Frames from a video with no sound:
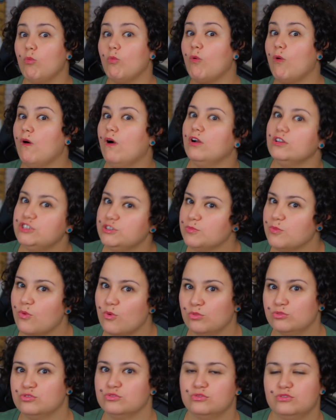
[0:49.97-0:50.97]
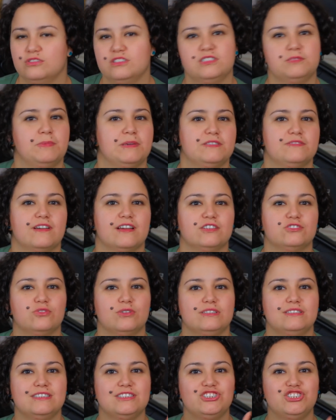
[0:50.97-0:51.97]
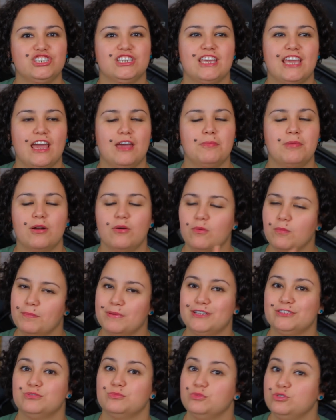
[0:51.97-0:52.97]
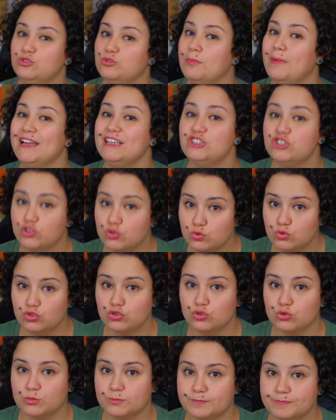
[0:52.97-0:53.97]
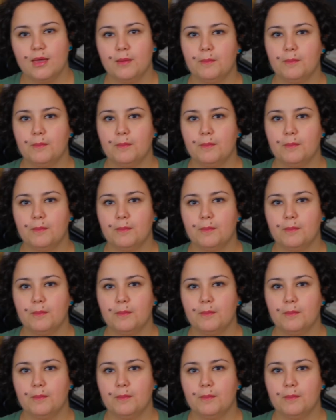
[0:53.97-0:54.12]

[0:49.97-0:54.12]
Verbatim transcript: um ótimo conjunto de especificações e, de quebra, um preço muito mais justo.